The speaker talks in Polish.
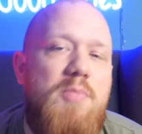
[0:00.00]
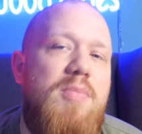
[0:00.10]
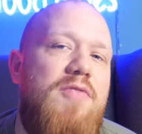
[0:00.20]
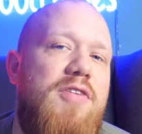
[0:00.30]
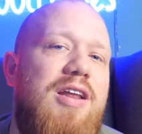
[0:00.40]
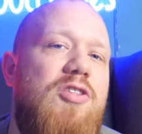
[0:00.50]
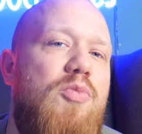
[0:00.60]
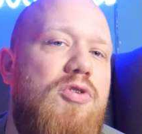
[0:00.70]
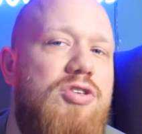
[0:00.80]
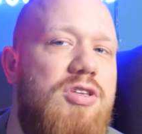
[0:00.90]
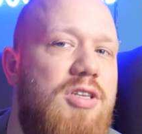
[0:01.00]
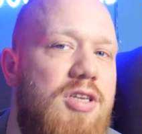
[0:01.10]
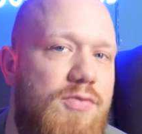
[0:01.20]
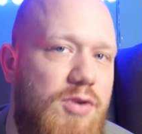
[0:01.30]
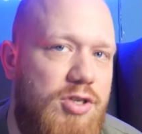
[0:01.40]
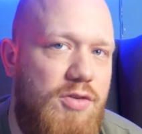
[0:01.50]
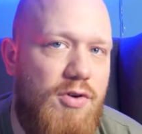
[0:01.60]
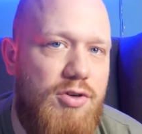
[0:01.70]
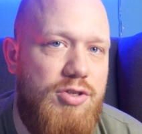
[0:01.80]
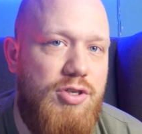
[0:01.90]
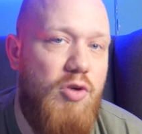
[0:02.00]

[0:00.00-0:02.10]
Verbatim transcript: ma wiele dobroczynnych właściwości.